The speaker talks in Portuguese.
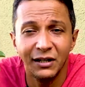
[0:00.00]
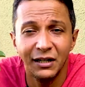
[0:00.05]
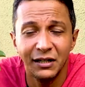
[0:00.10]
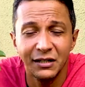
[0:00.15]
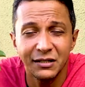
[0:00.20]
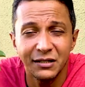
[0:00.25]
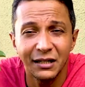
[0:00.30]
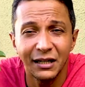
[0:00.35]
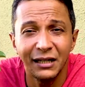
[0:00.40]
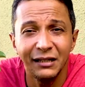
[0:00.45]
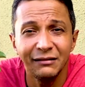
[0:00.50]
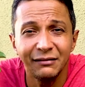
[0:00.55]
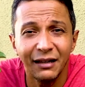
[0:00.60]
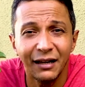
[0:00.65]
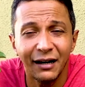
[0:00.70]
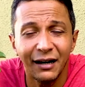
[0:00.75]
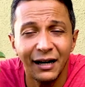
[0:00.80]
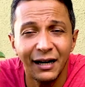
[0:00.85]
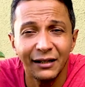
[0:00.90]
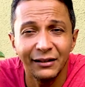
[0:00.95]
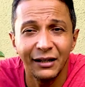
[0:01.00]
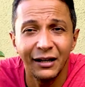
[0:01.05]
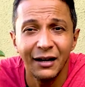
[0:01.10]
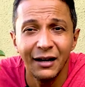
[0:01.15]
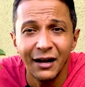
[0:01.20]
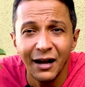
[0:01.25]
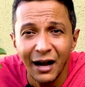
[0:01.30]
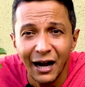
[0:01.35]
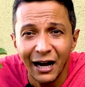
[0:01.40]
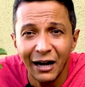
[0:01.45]
antes enterrada
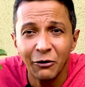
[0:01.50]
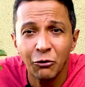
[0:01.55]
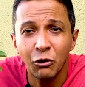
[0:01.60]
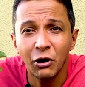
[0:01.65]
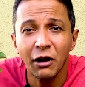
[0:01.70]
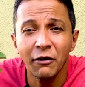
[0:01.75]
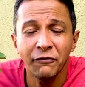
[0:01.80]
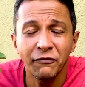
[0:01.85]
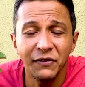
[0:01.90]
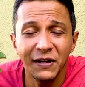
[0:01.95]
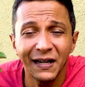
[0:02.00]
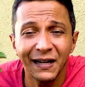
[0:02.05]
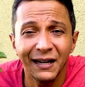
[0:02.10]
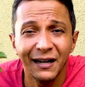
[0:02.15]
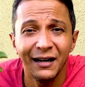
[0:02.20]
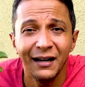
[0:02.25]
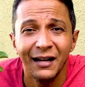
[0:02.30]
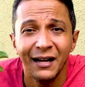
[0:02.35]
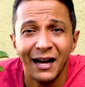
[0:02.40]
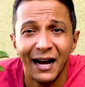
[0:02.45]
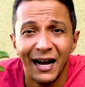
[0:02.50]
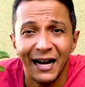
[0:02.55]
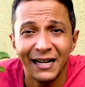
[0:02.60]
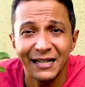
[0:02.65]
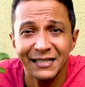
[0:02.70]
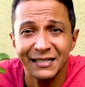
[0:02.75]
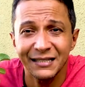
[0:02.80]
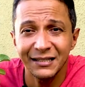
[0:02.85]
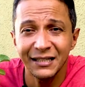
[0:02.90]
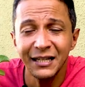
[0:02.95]
agora fica
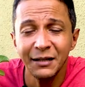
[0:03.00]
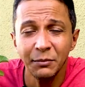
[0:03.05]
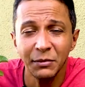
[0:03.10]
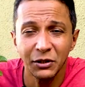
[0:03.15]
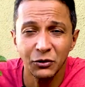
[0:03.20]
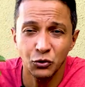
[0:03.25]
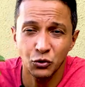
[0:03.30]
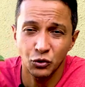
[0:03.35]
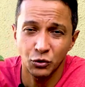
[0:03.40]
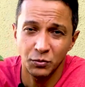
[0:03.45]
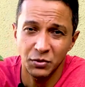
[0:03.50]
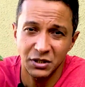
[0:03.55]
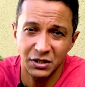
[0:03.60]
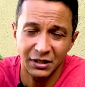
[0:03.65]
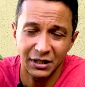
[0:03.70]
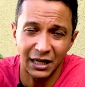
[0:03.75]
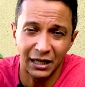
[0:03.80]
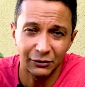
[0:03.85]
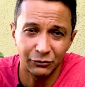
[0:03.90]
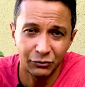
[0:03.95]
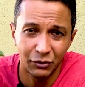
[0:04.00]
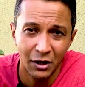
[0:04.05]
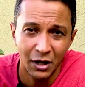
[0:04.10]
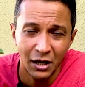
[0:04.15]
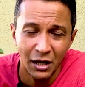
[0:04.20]
acima do substrato.